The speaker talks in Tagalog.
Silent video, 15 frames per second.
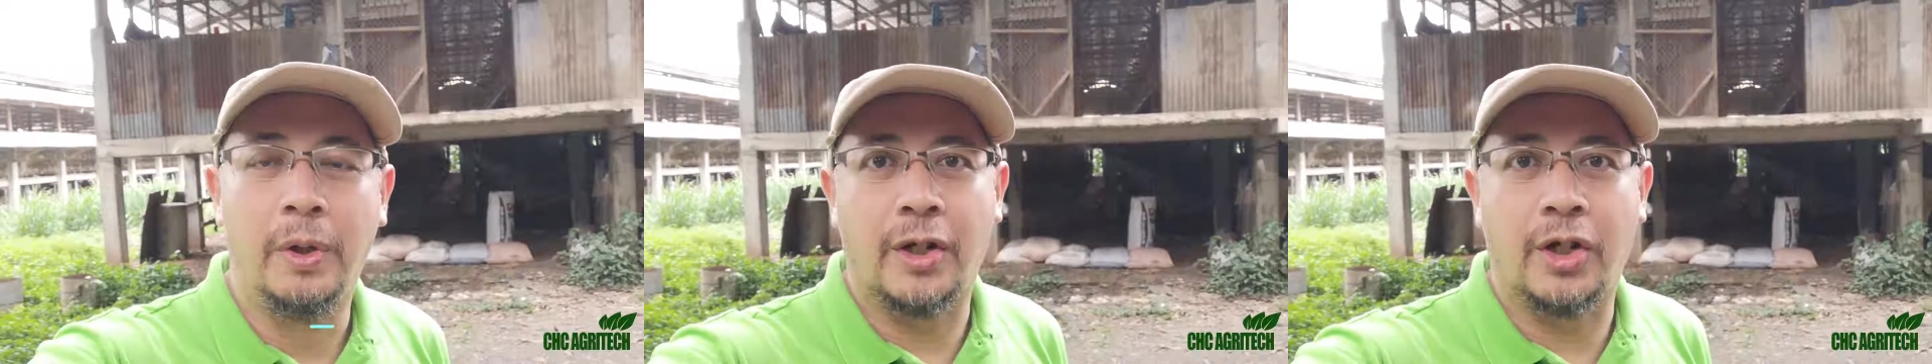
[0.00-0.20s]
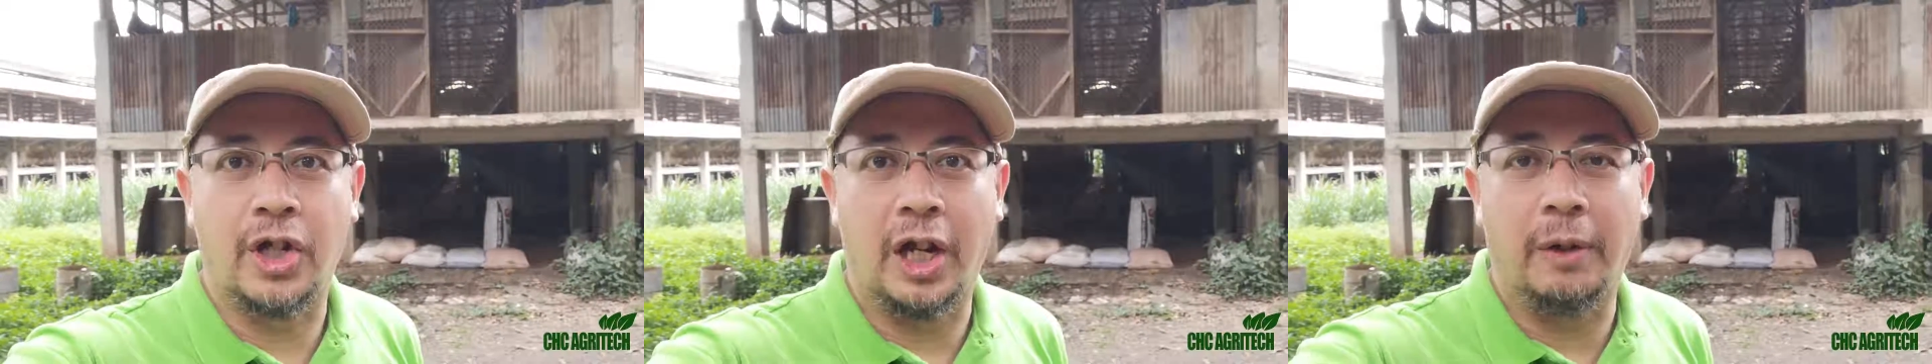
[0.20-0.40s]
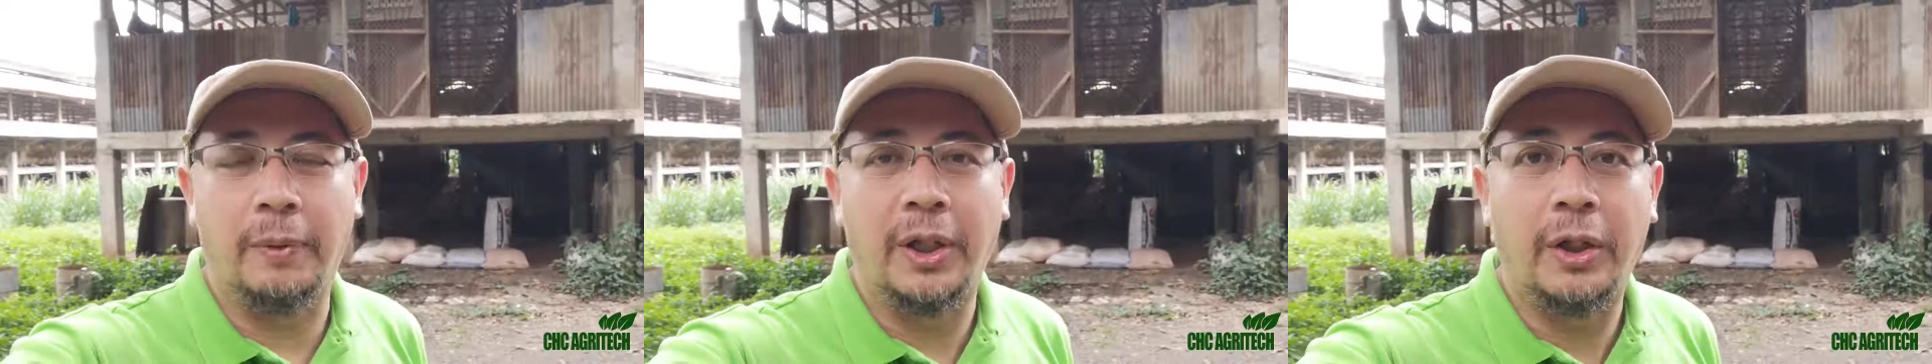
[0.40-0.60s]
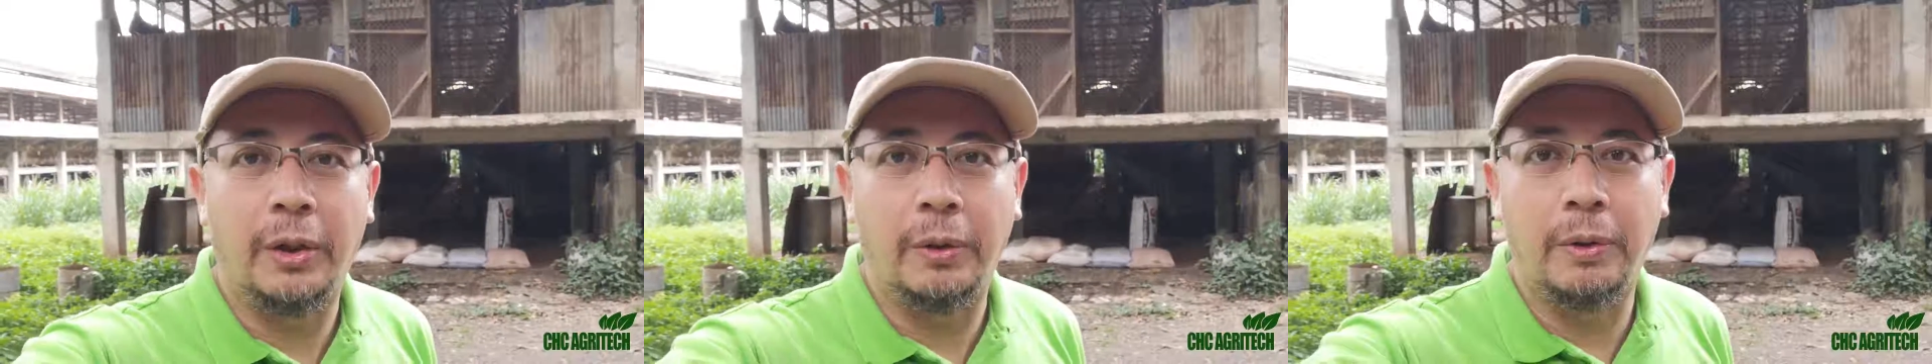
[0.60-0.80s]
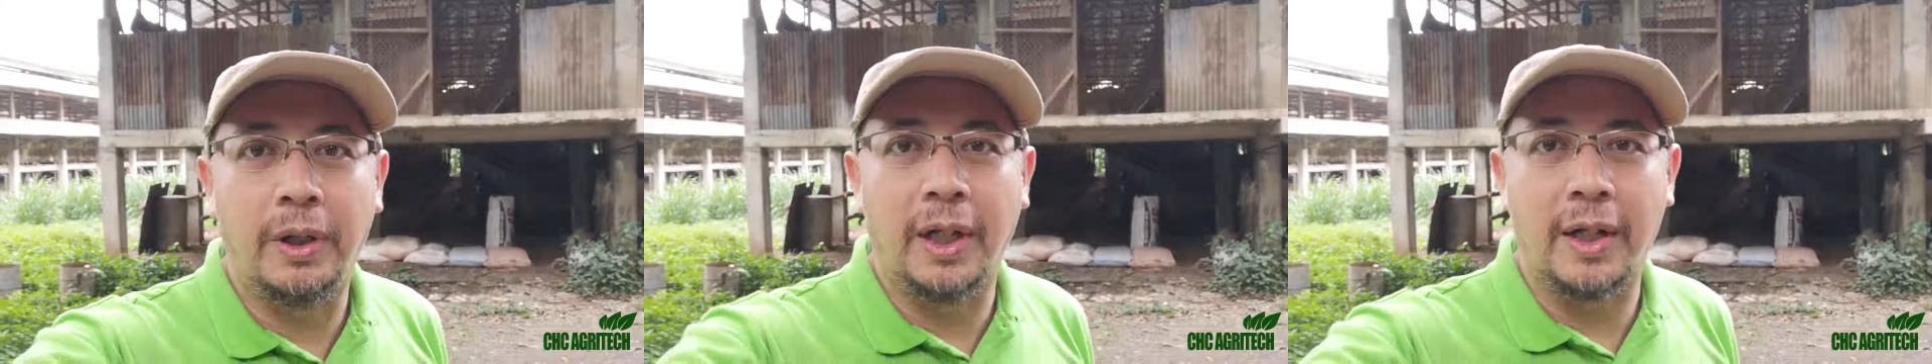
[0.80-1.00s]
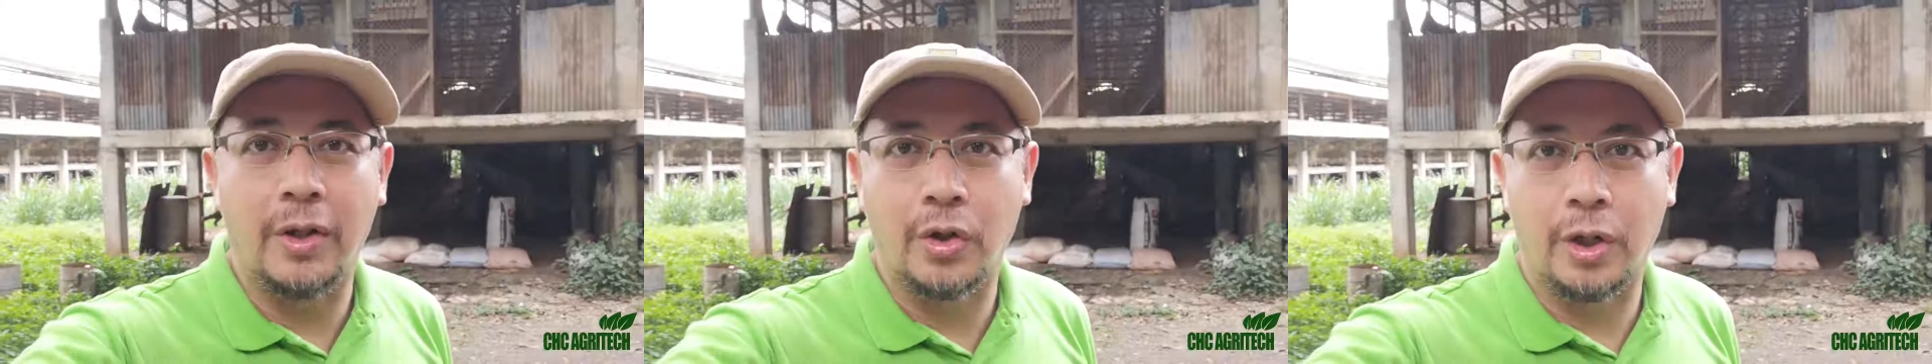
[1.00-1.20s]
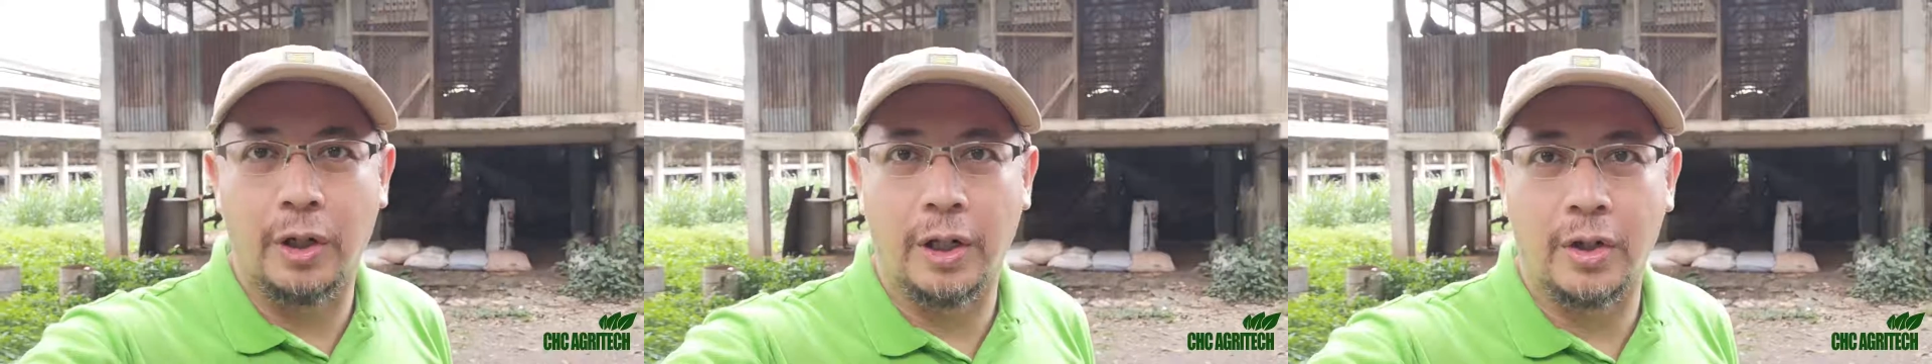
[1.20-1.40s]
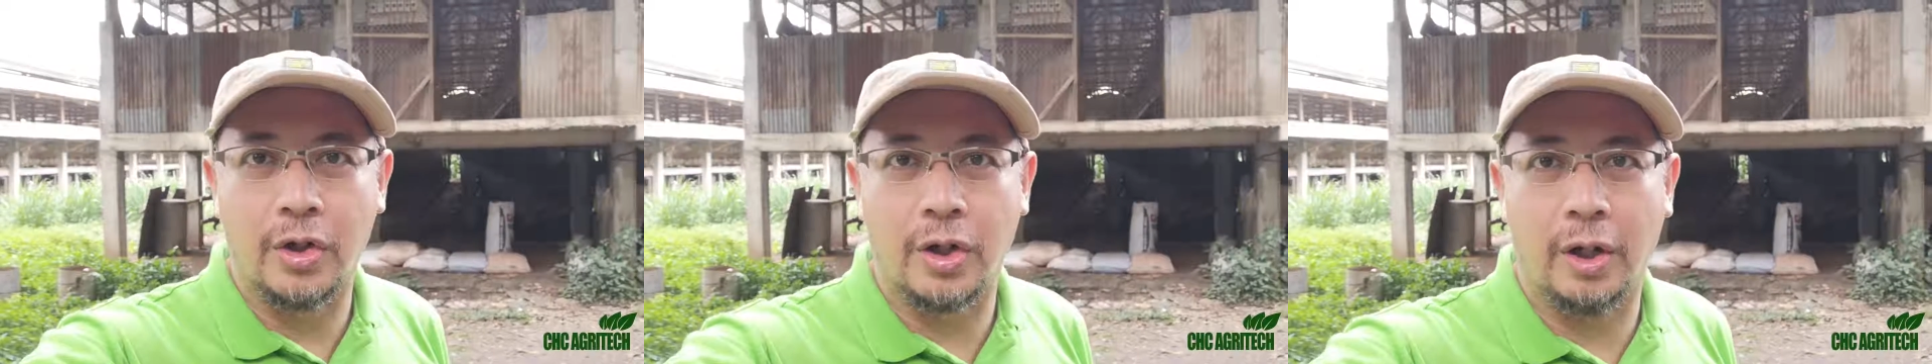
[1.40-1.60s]
share with you the
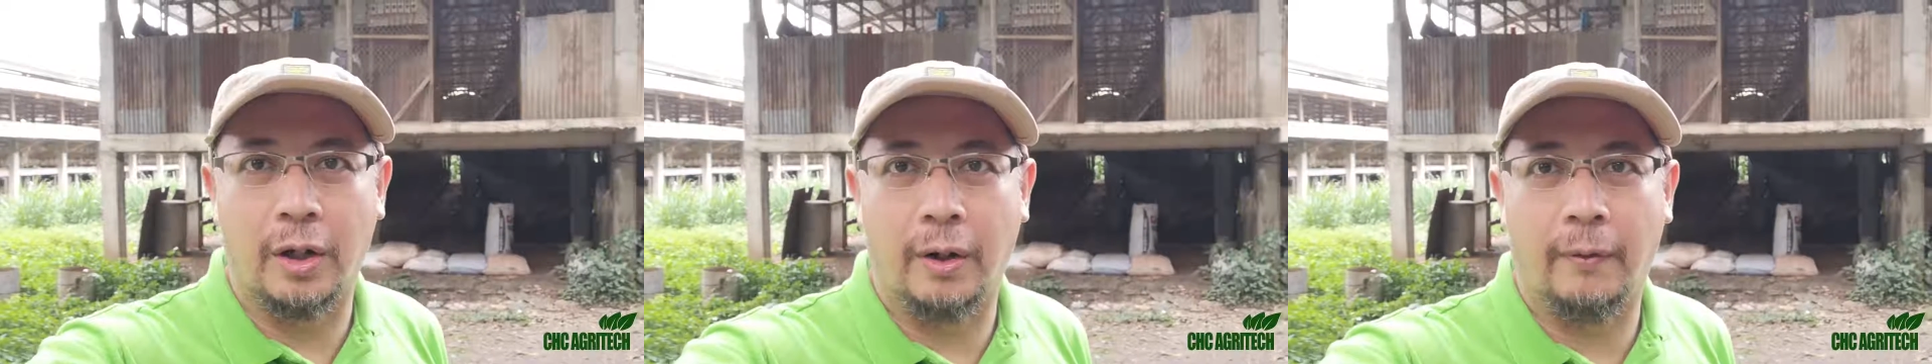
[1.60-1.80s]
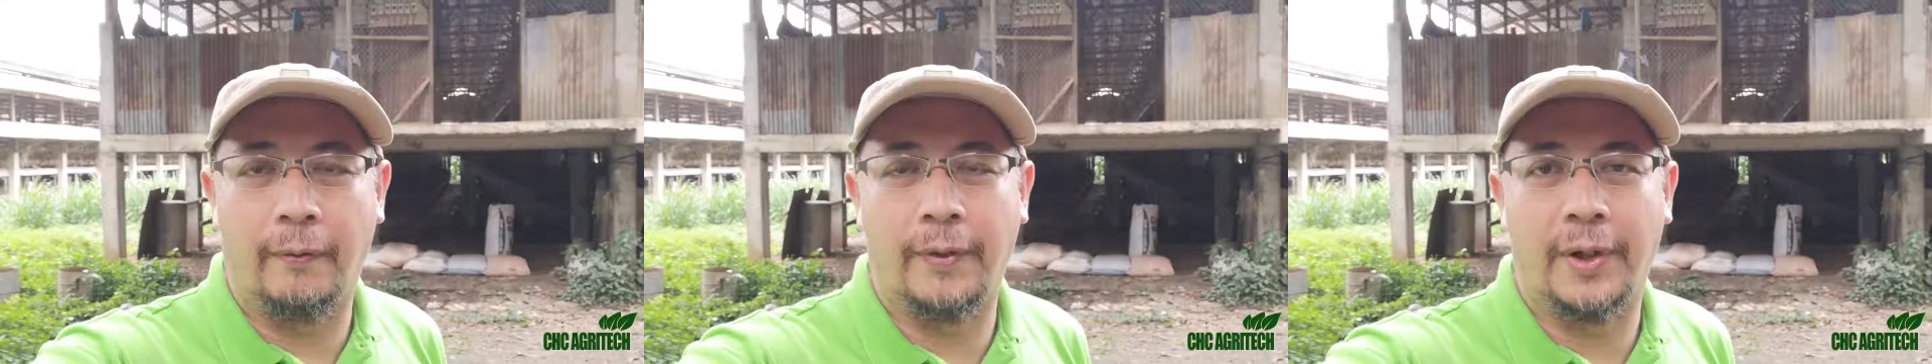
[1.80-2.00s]
results of